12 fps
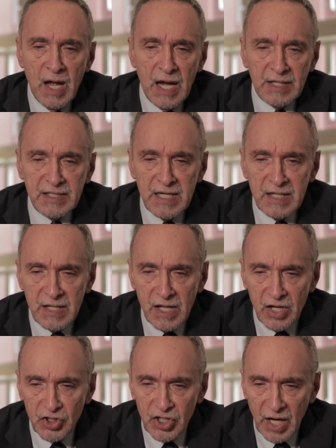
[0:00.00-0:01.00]
aziende
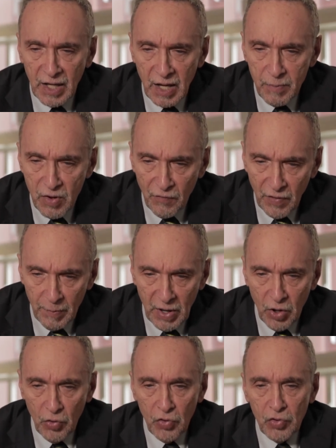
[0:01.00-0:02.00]
di ricerca
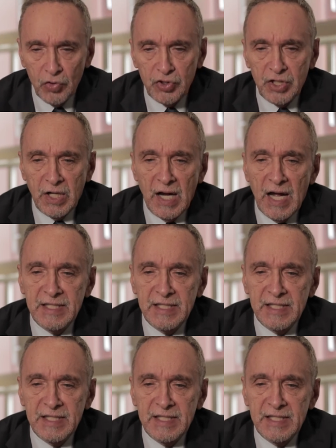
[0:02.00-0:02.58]
biofarmacologica,